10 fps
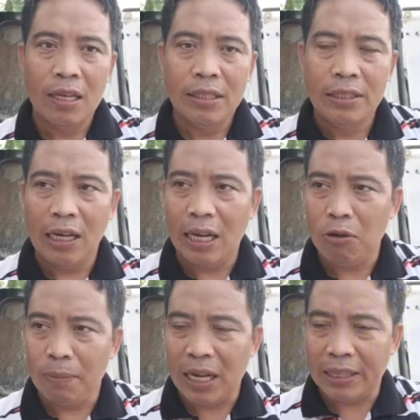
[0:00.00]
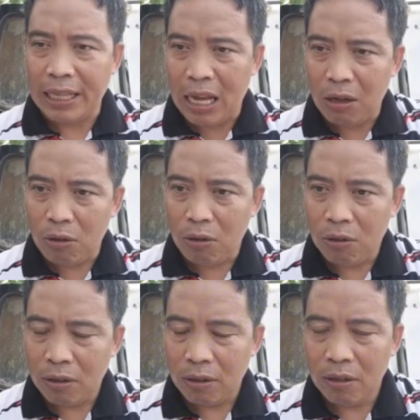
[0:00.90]
Sila yung mga
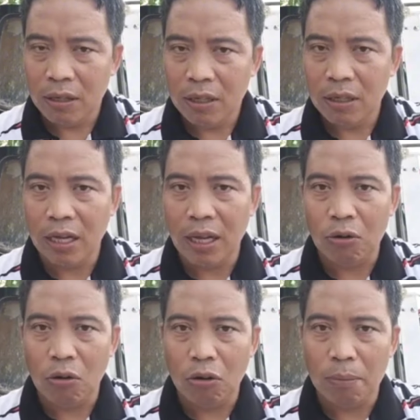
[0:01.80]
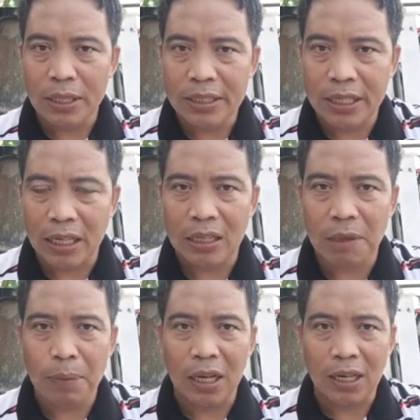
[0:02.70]
tao na nagko-comment dyan at
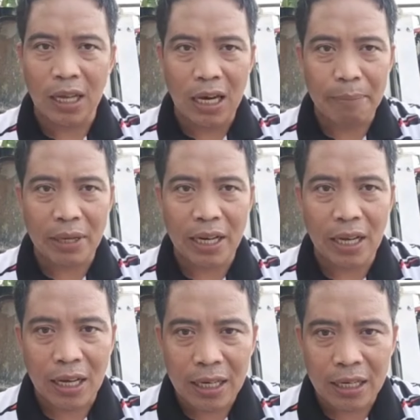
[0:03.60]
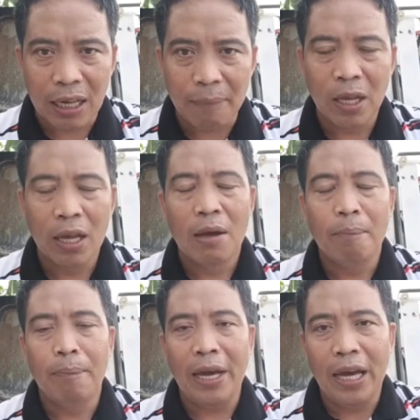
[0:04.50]
ipinaglalaban ang kalingap
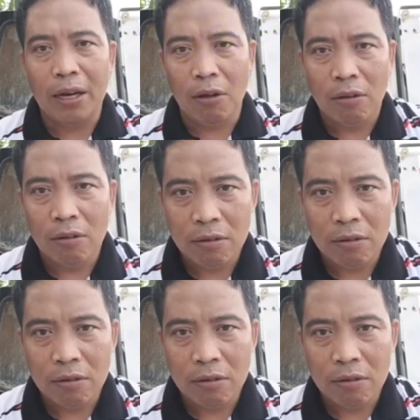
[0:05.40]
pero